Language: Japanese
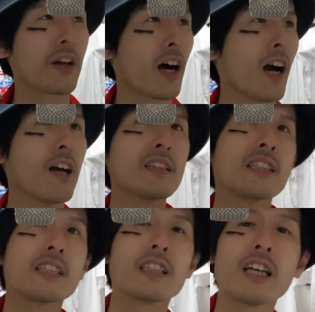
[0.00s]
は
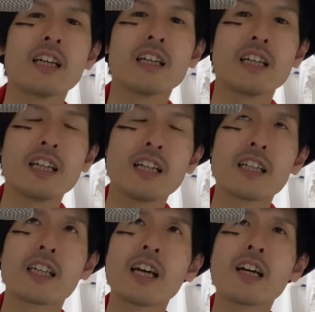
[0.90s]
い。で、
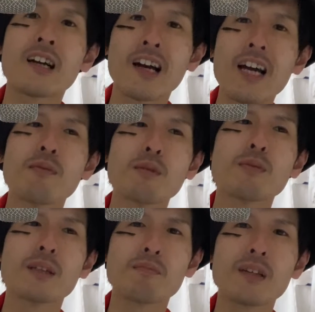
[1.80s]
えー、月間
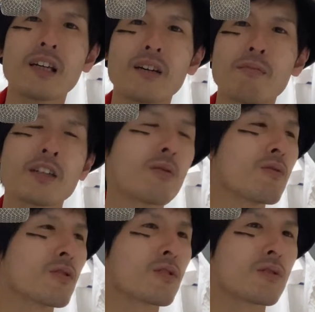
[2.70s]
MVP、まあ、
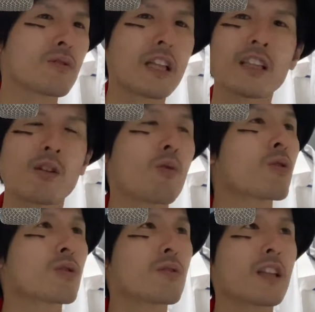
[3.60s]
4週だったり5週